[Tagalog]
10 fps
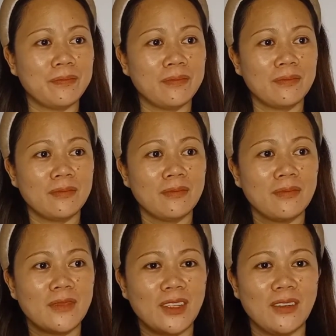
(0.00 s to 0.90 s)
That.
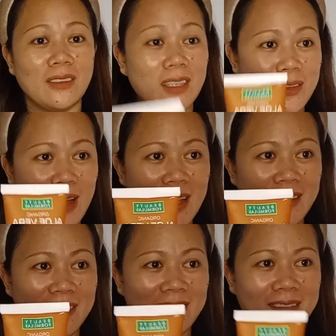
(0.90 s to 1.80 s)
This one?
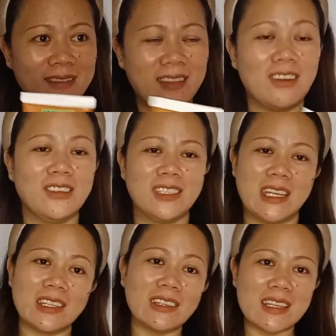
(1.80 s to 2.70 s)
Yeah. Oh,
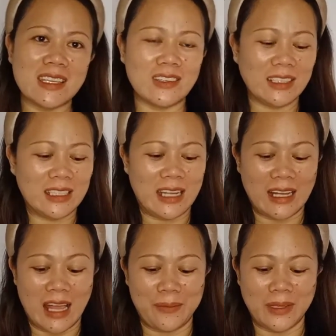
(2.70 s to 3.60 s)
ito kasi yung
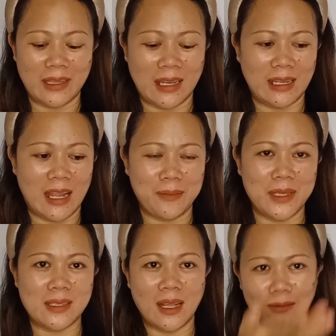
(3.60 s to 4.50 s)
ginagamit na rin
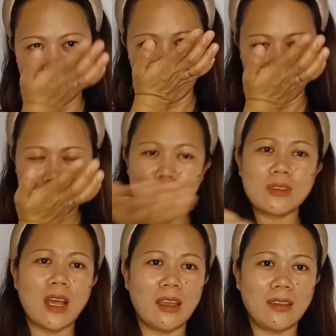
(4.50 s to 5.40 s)
namin sa... Ang hmm,
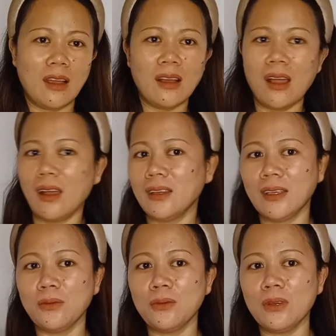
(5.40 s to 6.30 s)
sayang,
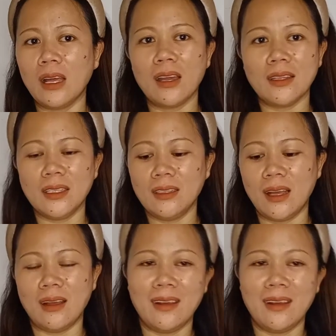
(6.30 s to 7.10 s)
kakaligo ko lang kanina.